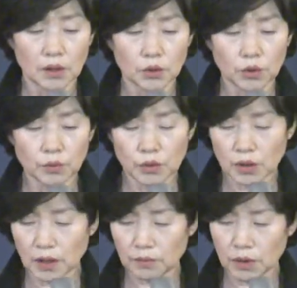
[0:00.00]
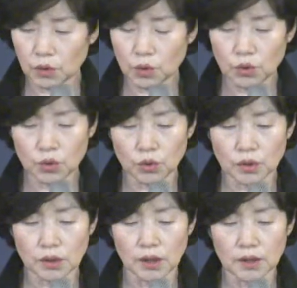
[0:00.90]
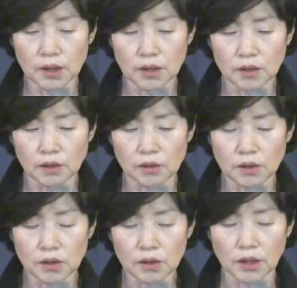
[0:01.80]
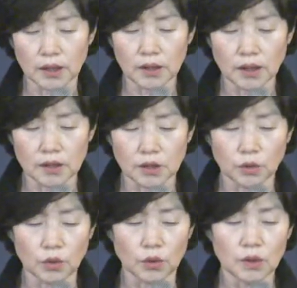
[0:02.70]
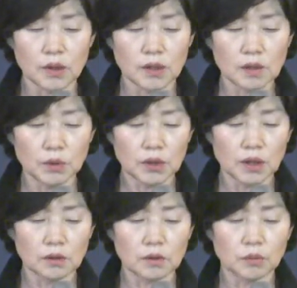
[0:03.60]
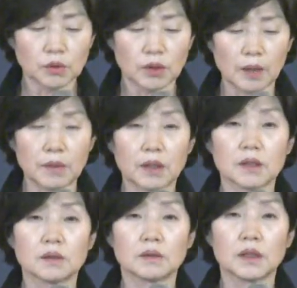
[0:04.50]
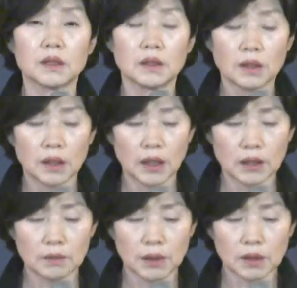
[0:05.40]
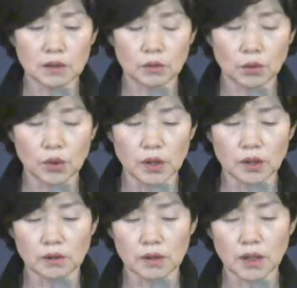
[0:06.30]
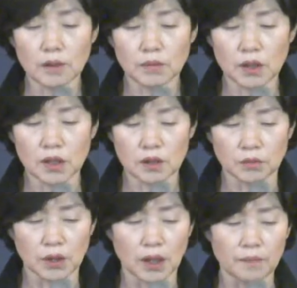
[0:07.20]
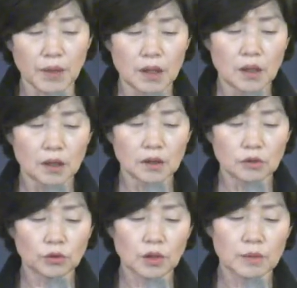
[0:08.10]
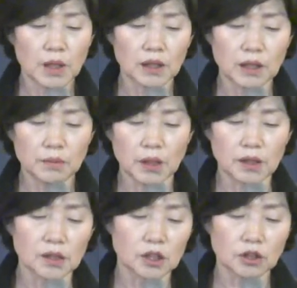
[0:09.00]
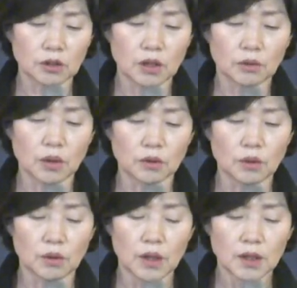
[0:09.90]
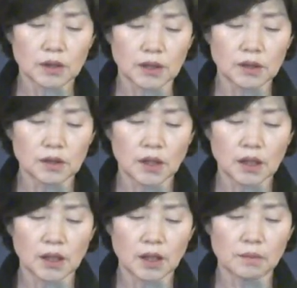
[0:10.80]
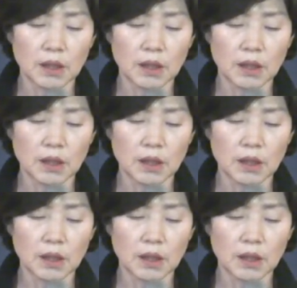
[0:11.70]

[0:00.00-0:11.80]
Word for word: 요즘도 사람들은 종종 잘된 것은 자기 탓이고 잘못된 것은 모두 남의 탓이거나 하나님의 탓으로 돌리는 그런 사람들이 있습니다. 그들은 툭하면 하나님이 나를 치셨다고 하고 자신들은 하나님께